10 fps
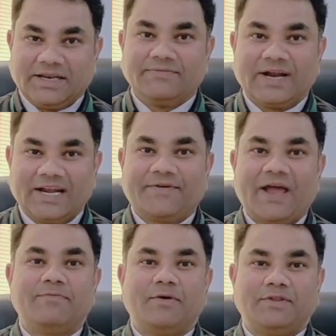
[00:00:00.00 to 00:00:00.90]
टीम
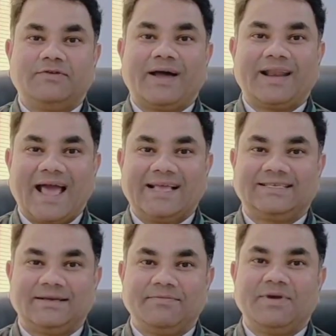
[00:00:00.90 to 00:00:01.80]
थर्टी ऑफ दिवान
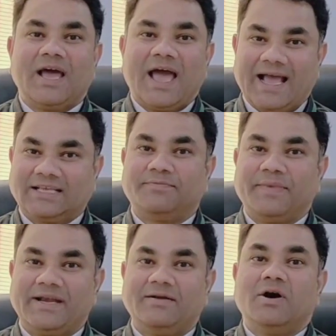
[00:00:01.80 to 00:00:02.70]
आई चेन
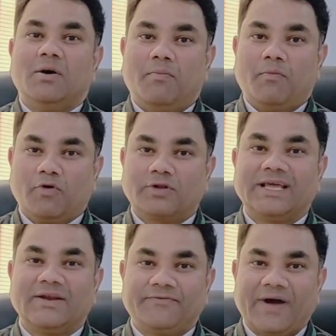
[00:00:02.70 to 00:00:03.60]
हैज more
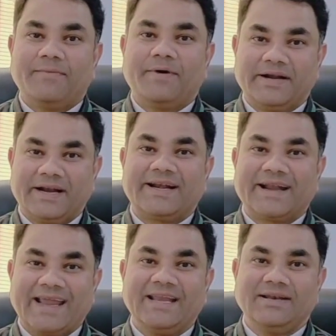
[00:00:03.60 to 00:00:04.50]
than
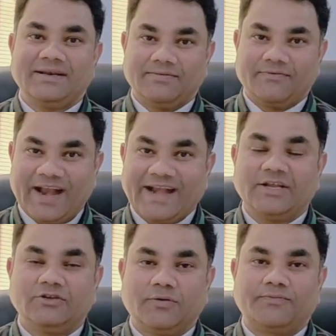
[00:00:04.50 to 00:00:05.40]
509
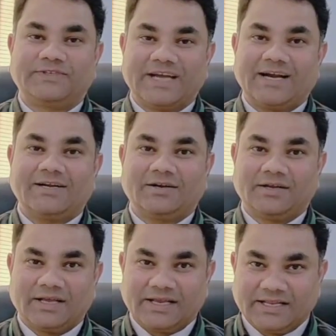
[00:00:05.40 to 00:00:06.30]
varieties of chart
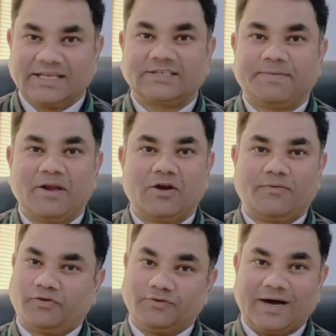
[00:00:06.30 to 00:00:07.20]
in the span
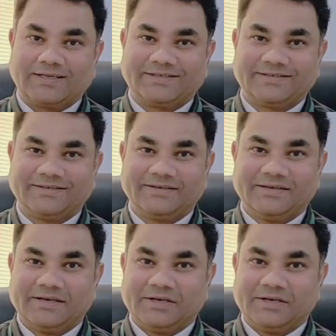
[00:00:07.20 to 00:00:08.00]
of 2 hours.